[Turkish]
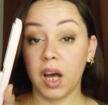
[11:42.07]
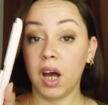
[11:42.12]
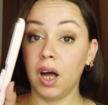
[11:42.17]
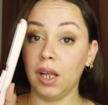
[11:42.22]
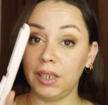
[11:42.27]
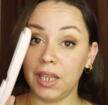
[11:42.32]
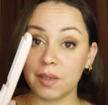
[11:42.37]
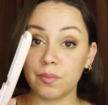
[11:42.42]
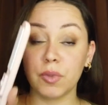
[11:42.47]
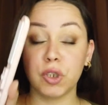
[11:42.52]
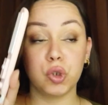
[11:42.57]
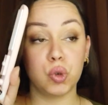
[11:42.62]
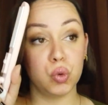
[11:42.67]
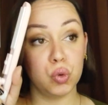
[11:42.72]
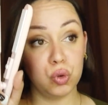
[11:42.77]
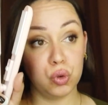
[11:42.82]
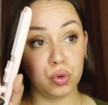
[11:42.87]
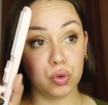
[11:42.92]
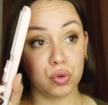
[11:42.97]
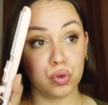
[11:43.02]
Ağlatmadı
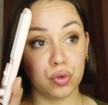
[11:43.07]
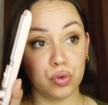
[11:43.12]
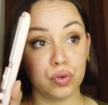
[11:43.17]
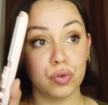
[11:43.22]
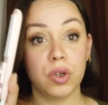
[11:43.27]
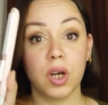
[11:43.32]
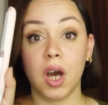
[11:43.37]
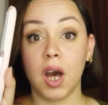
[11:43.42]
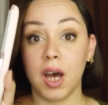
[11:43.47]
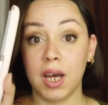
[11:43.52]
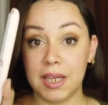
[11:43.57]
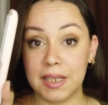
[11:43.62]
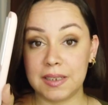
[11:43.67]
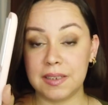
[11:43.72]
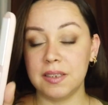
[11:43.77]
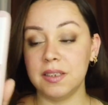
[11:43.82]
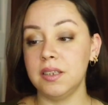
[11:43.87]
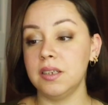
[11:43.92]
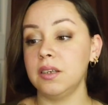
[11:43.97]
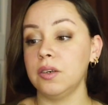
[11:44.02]
güldürdü
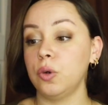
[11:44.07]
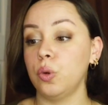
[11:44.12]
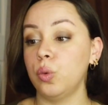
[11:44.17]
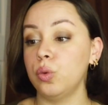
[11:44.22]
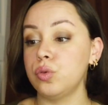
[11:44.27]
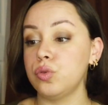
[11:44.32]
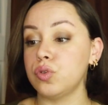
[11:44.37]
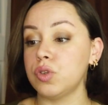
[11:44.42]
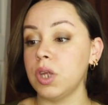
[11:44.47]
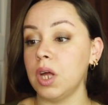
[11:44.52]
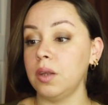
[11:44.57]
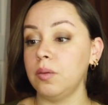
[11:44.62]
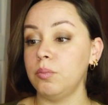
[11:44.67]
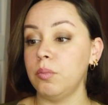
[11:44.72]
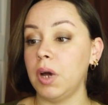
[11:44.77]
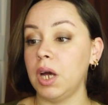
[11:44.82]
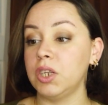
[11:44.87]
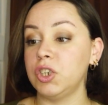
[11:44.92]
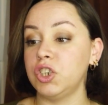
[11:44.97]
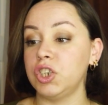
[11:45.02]
gayet iyi. O
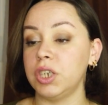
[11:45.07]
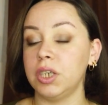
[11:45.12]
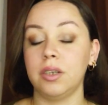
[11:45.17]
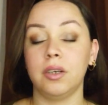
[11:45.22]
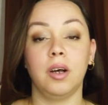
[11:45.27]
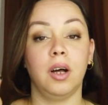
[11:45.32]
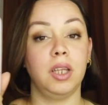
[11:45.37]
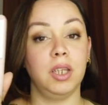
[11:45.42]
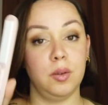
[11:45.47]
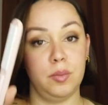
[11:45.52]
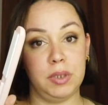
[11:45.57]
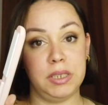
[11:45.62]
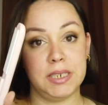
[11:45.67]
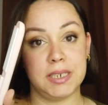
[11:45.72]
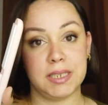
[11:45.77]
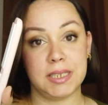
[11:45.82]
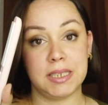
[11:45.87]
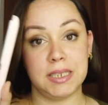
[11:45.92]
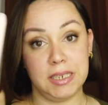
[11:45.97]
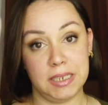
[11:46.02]
yüzden bence
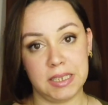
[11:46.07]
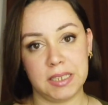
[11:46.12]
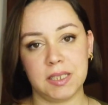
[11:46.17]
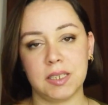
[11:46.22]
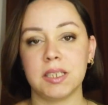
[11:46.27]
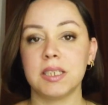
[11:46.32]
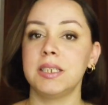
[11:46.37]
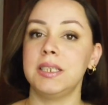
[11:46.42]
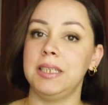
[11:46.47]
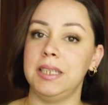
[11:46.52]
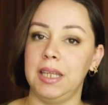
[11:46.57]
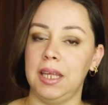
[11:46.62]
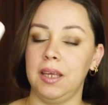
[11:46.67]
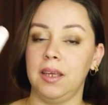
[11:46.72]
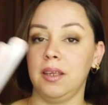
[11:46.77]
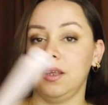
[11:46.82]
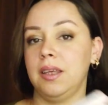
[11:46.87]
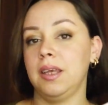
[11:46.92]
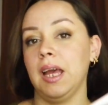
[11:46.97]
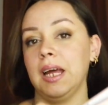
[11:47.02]
alabilirsiniz.
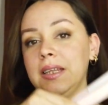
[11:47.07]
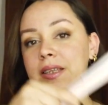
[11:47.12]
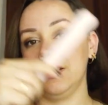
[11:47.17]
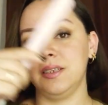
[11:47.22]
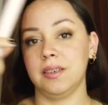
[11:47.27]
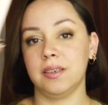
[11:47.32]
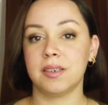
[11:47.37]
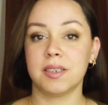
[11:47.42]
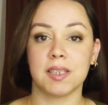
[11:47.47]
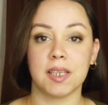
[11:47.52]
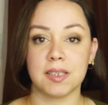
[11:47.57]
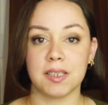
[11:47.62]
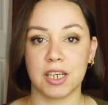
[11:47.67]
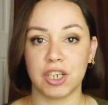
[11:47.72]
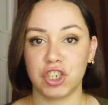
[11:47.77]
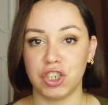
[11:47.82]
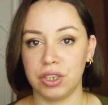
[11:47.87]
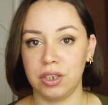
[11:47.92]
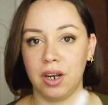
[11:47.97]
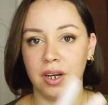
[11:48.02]
Yine kendi kısa
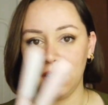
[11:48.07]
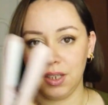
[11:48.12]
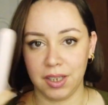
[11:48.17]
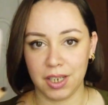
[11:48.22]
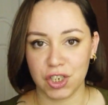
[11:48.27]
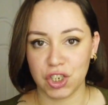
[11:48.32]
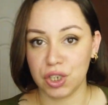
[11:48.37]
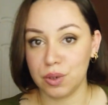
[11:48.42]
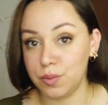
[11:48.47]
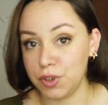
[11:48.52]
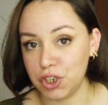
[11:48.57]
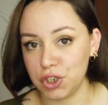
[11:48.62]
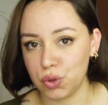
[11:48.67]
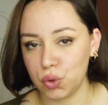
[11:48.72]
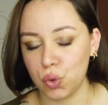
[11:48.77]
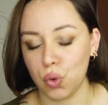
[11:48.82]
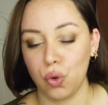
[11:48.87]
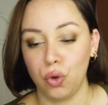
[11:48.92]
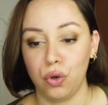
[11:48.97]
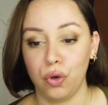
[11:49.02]
saçlı arkadaşlarım
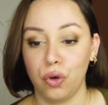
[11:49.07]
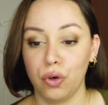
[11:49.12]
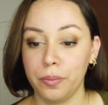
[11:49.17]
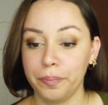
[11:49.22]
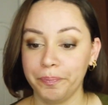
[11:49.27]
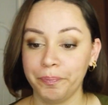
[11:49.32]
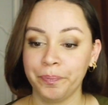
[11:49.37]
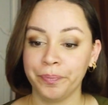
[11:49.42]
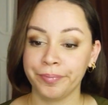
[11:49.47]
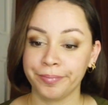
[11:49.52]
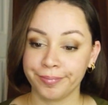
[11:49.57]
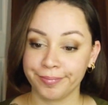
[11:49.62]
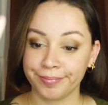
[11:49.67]
için söylüyorum.